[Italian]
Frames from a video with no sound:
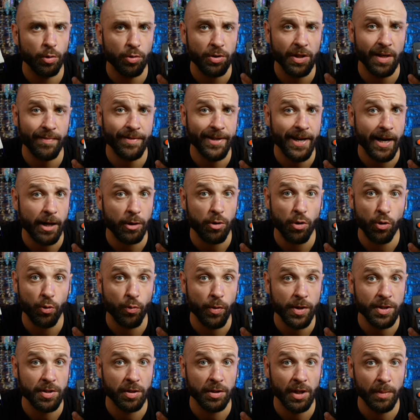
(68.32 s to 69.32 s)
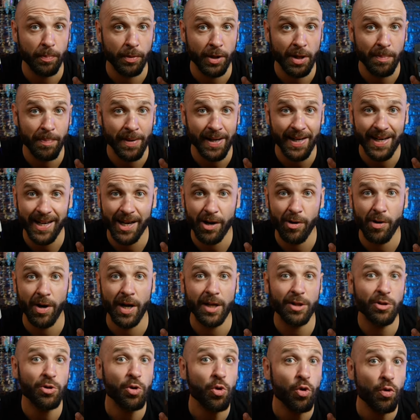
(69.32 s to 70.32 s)
Tuttavia, con questo tipo di
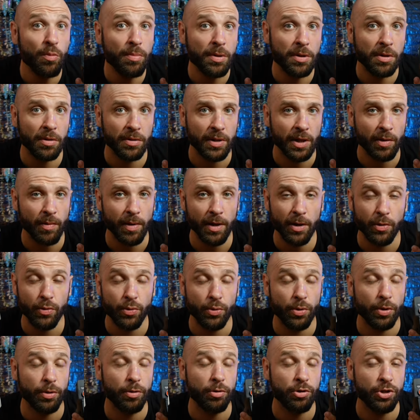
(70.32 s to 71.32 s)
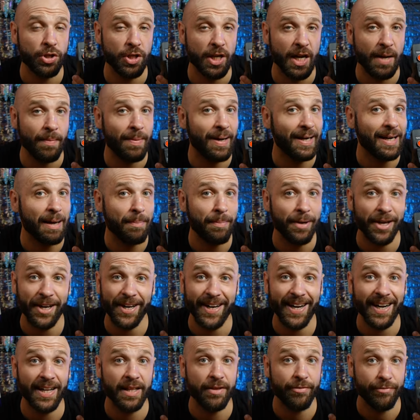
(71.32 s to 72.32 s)
pellicola dubito che qualcuno riuscirebbe a
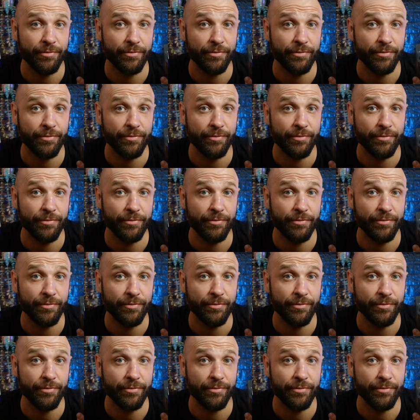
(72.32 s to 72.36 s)
capirne la